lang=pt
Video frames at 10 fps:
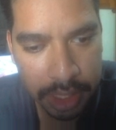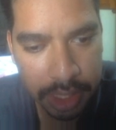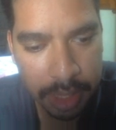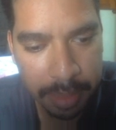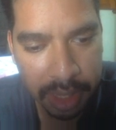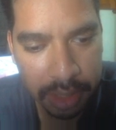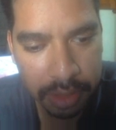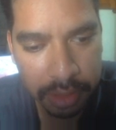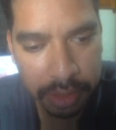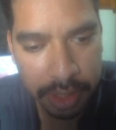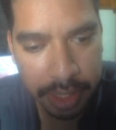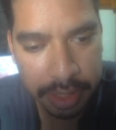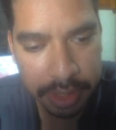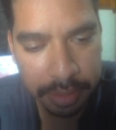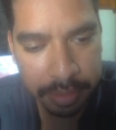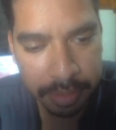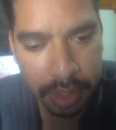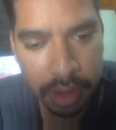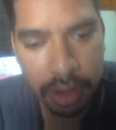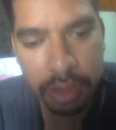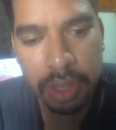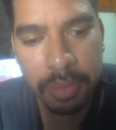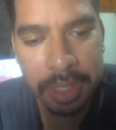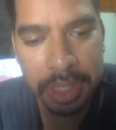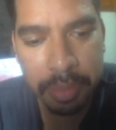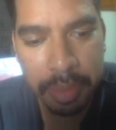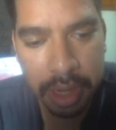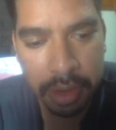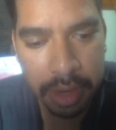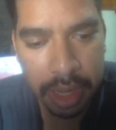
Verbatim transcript: Dinâmica dos três. O trio principal